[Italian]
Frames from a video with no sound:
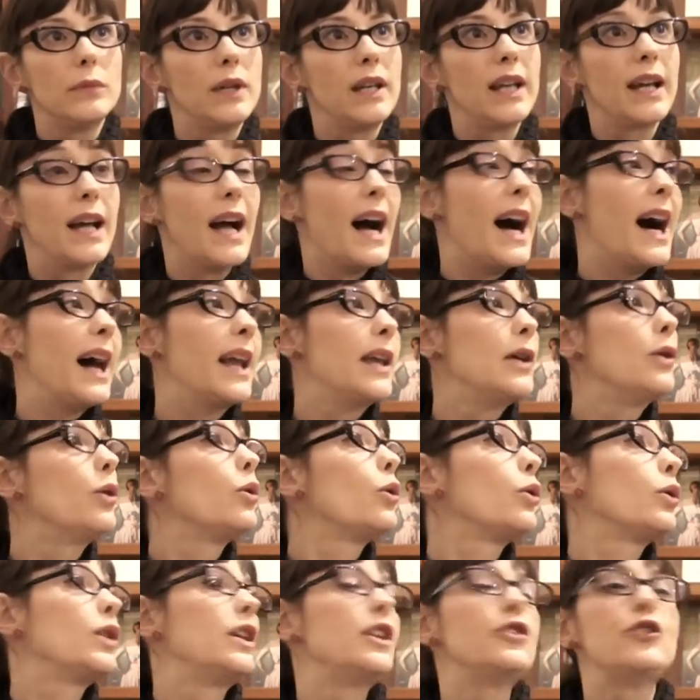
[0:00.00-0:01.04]
legale
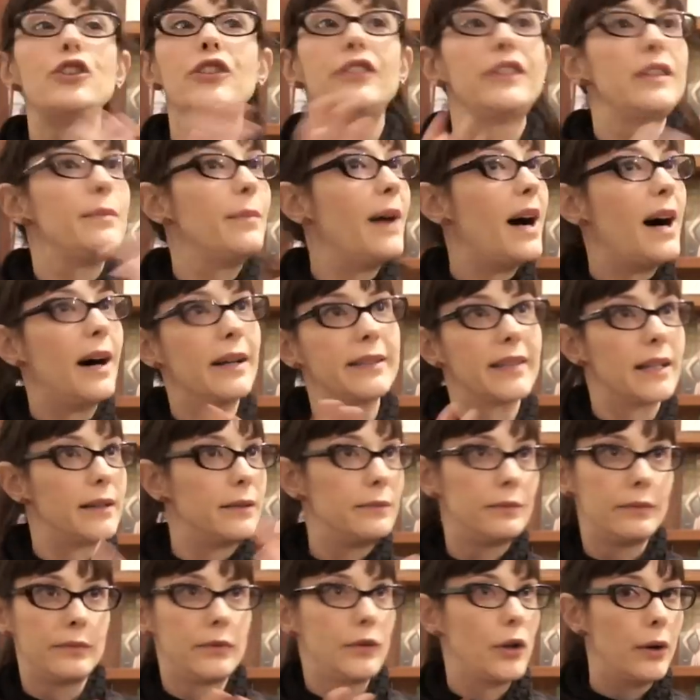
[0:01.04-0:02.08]
o legittimata,
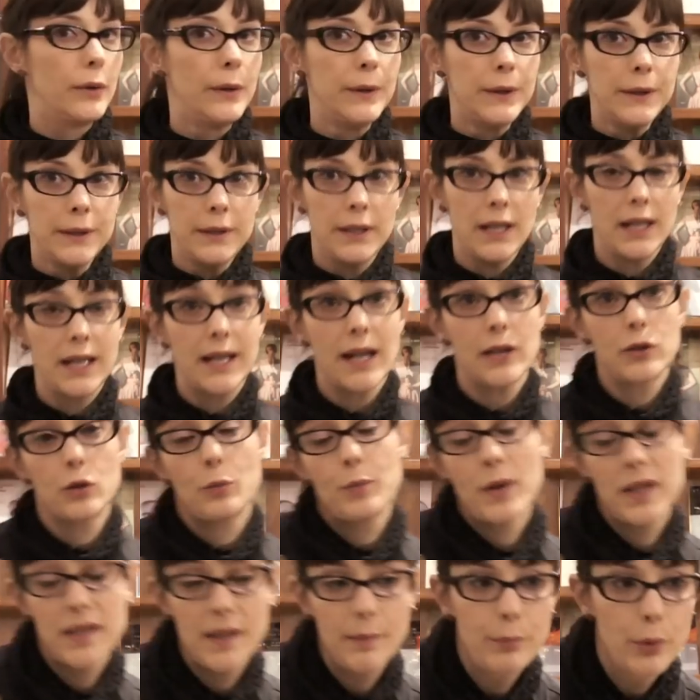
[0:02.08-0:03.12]
no? Nel caso
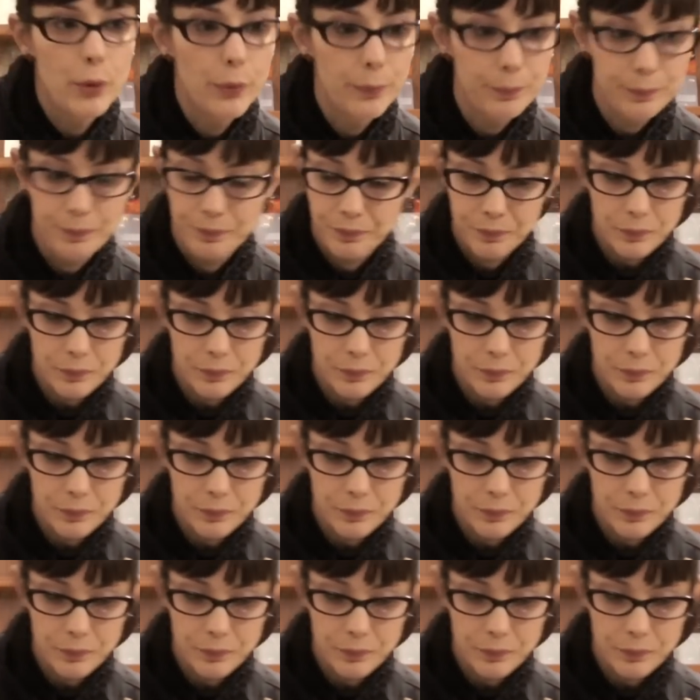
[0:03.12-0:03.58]
per esempio